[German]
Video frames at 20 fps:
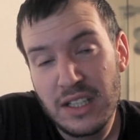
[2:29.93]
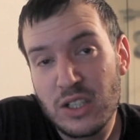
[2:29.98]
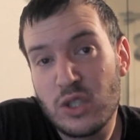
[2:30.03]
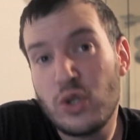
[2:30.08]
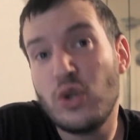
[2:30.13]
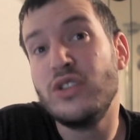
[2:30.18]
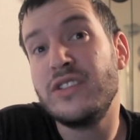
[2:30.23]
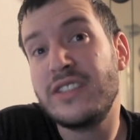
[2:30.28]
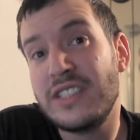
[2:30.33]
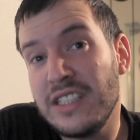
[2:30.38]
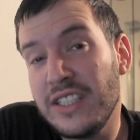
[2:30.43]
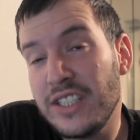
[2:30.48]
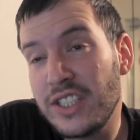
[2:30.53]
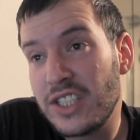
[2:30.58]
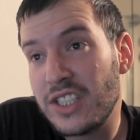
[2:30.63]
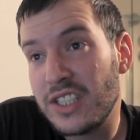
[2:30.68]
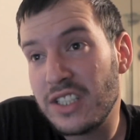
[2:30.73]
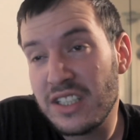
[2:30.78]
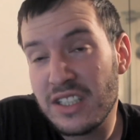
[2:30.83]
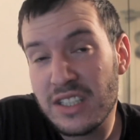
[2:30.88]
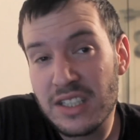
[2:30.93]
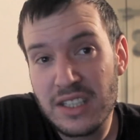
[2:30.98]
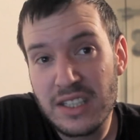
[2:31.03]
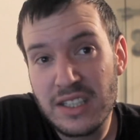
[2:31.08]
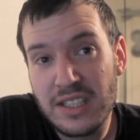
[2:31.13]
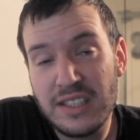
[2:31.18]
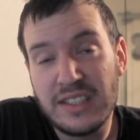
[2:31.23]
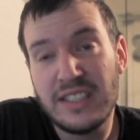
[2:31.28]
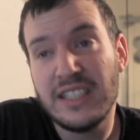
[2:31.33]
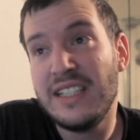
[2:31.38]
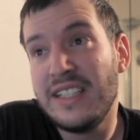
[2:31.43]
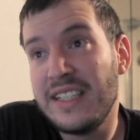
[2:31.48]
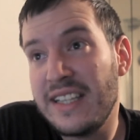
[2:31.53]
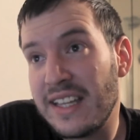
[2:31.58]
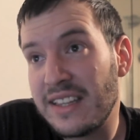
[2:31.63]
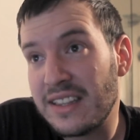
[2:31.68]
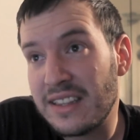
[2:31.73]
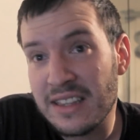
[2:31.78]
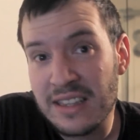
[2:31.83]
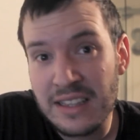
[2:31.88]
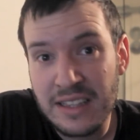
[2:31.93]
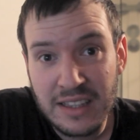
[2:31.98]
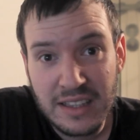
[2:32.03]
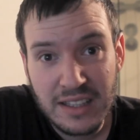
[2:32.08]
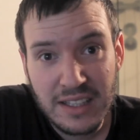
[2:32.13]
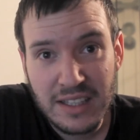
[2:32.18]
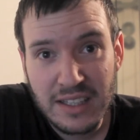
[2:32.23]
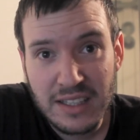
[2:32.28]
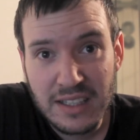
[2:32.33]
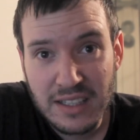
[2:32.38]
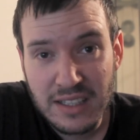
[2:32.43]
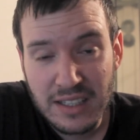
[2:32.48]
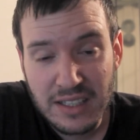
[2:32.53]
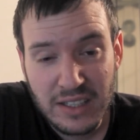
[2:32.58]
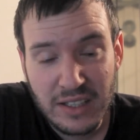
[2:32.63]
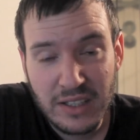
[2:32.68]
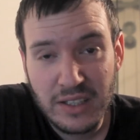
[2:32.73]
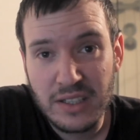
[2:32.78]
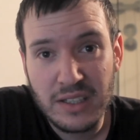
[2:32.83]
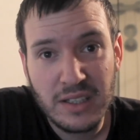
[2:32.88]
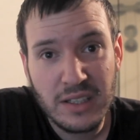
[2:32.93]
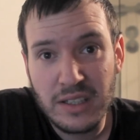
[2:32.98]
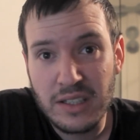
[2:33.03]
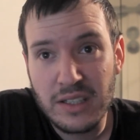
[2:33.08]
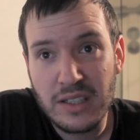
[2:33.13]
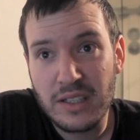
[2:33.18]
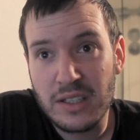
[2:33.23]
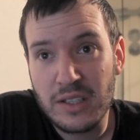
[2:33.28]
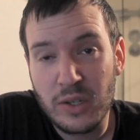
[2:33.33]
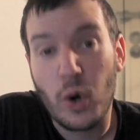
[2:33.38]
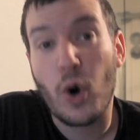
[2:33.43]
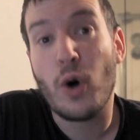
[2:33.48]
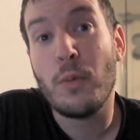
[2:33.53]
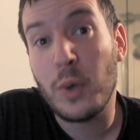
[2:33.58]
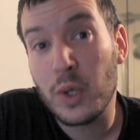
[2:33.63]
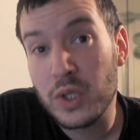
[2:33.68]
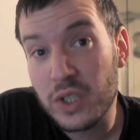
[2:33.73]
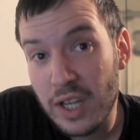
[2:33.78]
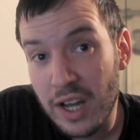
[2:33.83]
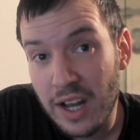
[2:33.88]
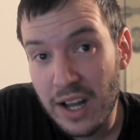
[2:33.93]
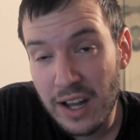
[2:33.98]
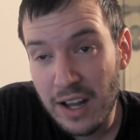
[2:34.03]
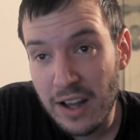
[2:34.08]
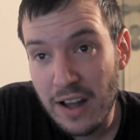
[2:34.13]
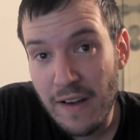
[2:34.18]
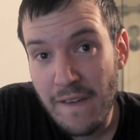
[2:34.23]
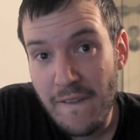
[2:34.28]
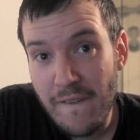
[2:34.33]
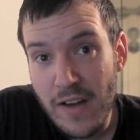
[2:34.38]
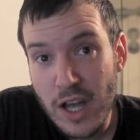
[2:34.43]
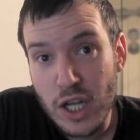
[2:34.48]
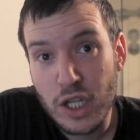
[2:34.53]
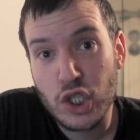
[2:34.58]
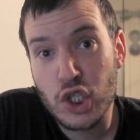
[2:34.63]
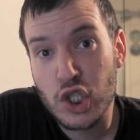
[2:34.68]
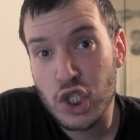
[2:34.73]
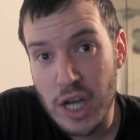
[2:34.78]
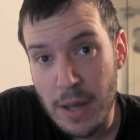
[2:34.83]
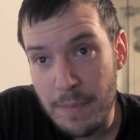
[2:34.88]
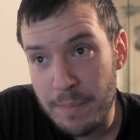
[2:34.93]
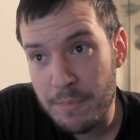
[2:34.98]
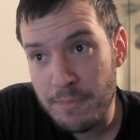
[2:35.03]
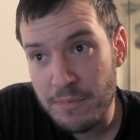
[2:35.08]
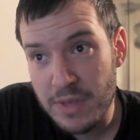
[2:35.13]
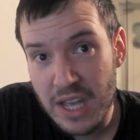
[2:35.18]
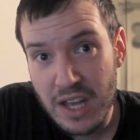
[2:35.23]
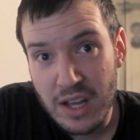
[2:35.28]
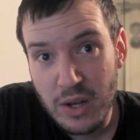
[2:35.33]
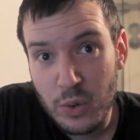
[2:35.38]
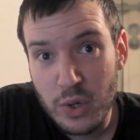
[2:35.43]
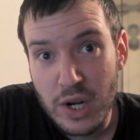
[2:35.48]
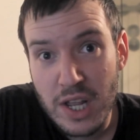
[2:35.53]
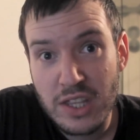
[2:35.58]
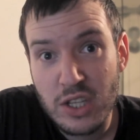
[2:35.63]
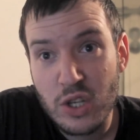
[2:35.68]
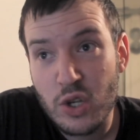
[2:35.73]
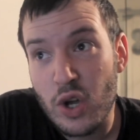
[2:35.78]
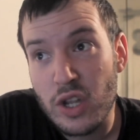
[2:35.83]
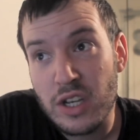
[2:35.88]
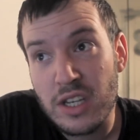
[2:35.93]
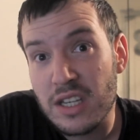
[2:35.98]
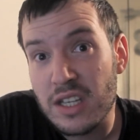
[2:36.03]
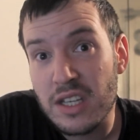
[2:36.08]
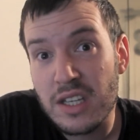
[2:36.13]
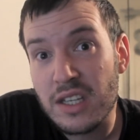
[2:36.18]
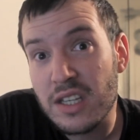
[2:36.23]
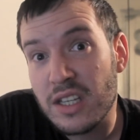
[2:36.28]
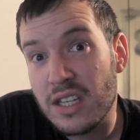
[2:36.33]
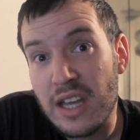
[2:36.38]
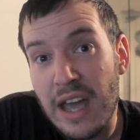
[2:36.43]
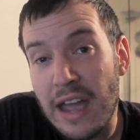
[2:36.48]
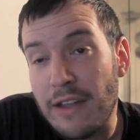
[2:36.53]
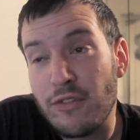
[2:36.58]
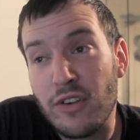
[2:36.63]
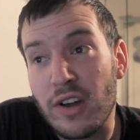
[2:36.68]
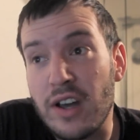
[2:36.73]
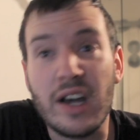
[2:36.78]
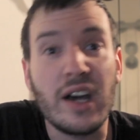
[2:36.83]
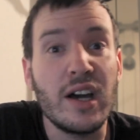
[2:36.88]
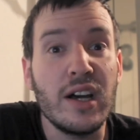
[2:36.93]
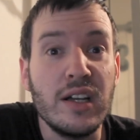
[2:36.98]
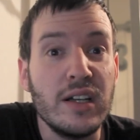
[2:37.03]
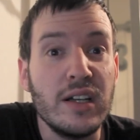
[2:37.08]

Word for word: künstlich äh, intelligenten äh, äh, Roboter schlampen ja oder die können äh, einfach äh,